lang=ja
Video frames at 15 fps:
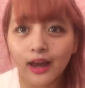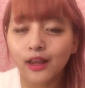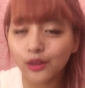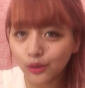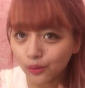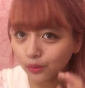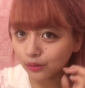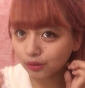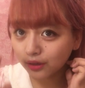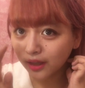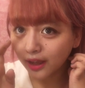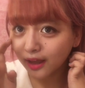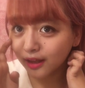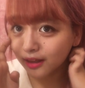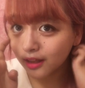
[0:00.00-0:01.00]
はい、ということ
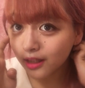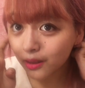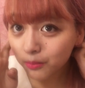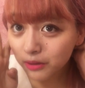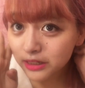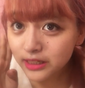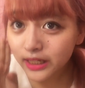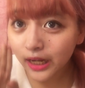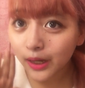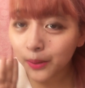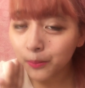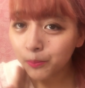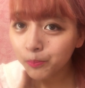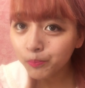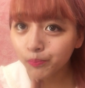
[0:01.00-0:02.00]
でできました。
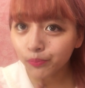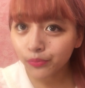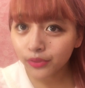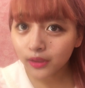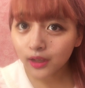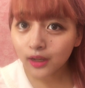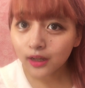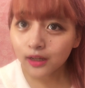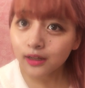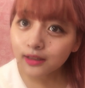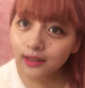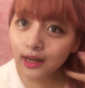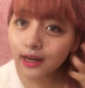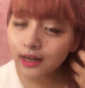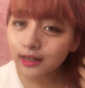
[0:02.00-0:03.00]

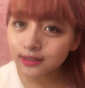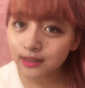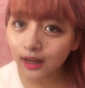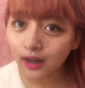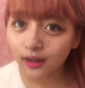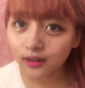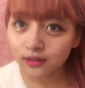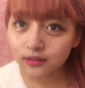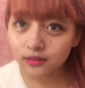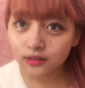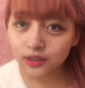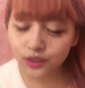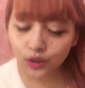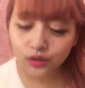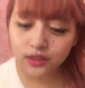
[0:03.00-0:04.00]
なんかさ、
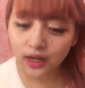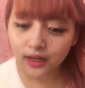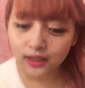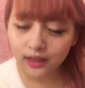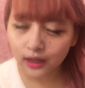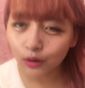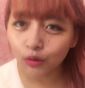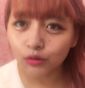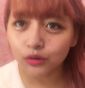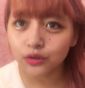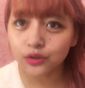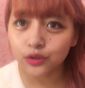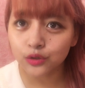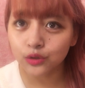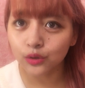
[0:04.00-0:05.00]
ジヒョちゃんになろうと
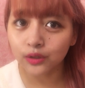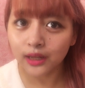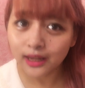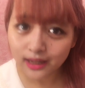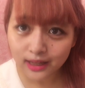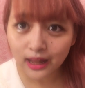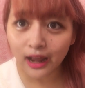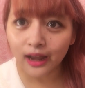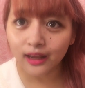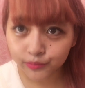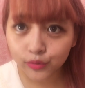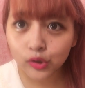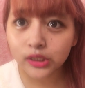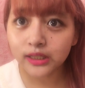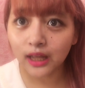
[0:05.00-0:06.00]
するとできない、
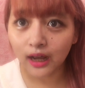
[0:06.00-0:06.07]
無理